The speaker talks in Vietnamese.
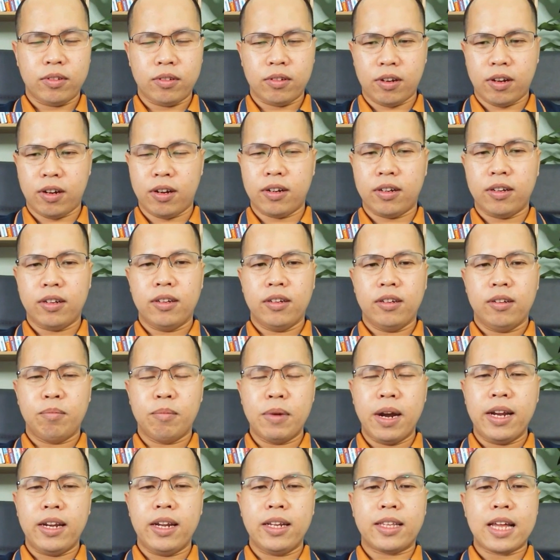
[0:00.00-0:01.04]
Đó,
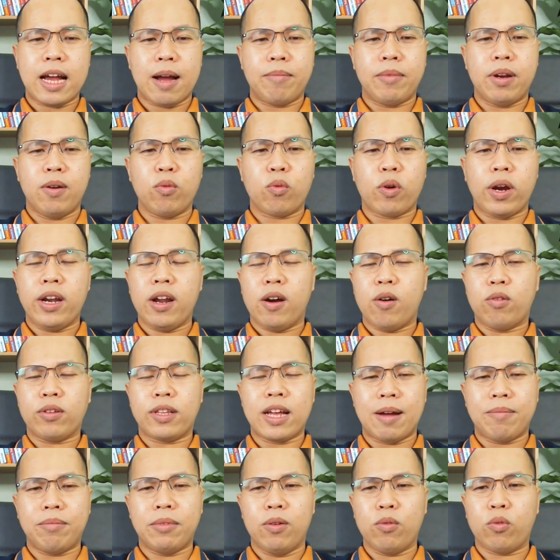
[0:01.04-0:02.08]
7 đến 8 đồng quay đầu,
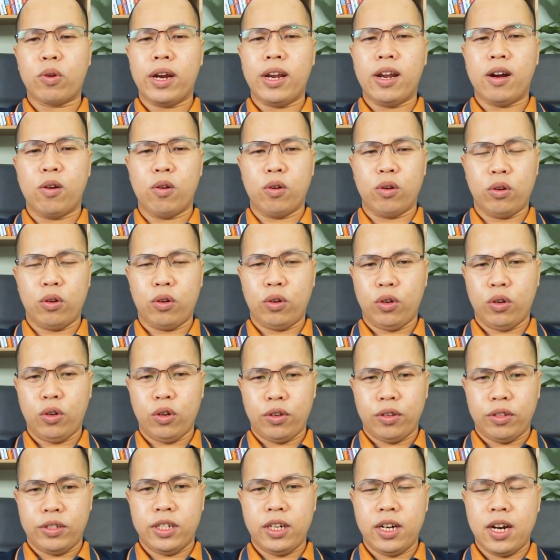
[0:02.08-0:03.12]
8 đồng quay đầu.
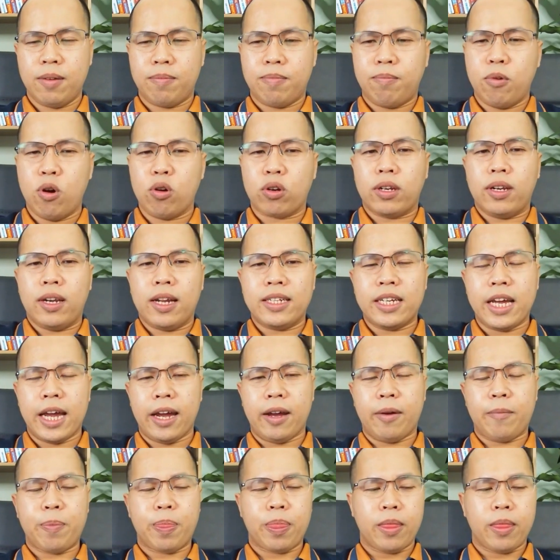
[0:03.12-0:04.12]
Trường hợp 1 là rẻ.